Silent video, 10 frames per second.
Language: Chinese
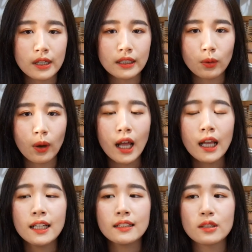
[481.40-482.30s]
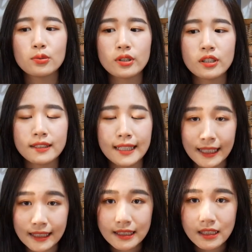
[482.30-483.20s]
来的话，那随着年
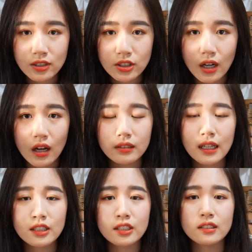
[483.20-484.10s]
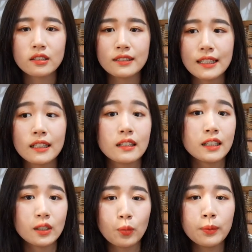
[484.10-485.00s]
龄的增长，它这个蛋蛋的
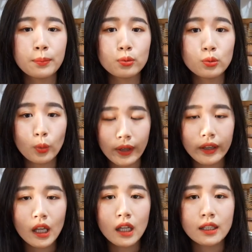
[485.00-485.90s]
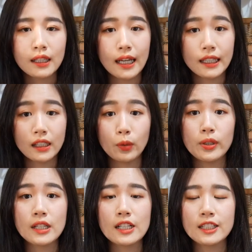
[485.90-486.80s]
体温不对，那它一定会
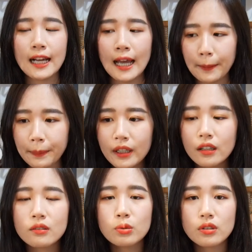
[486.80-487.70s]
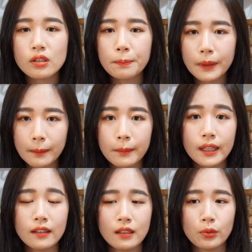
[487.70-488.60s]
产生癌变或者是病
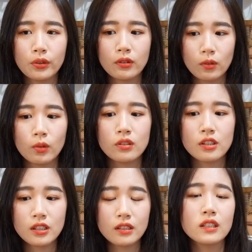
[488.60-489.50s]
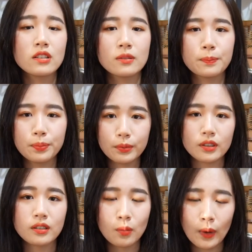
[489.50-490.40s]
变，那对狗狗的身体是不
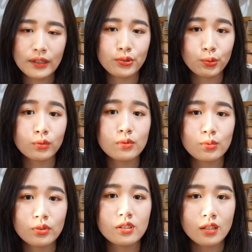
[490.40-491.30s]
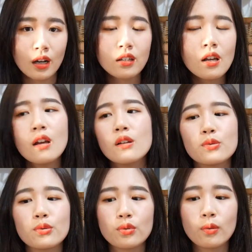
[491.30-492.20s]
可挽救的损伤。
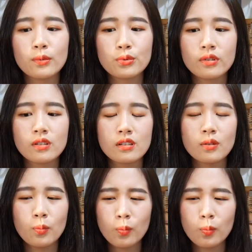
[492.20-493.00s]
所以说我们觉得是